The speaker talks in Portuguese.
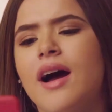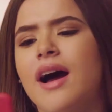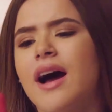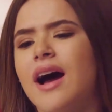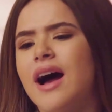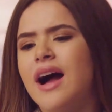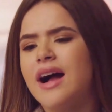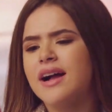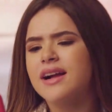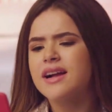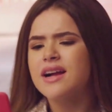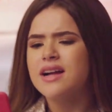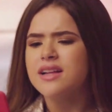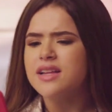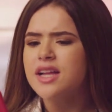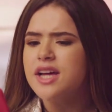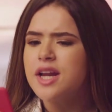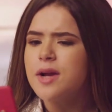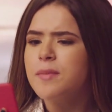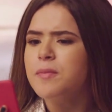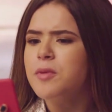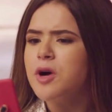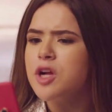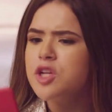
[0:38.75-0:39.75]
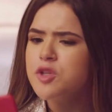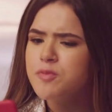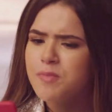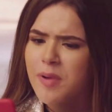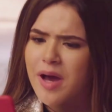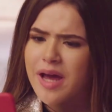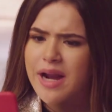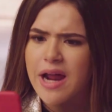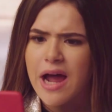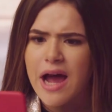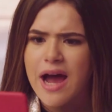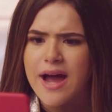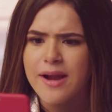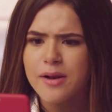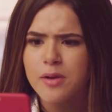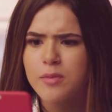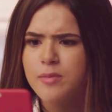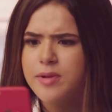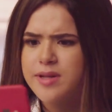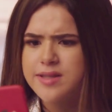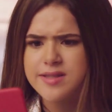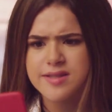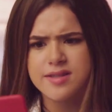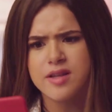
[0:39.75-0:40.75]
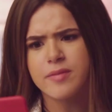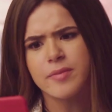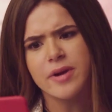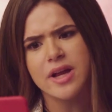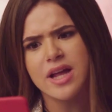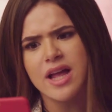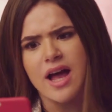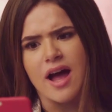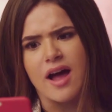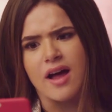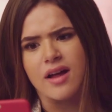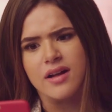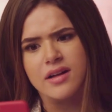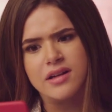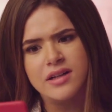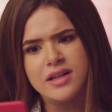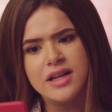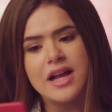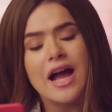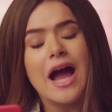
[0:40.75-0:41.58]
Ah, galera, pode parar, não precisa brigar.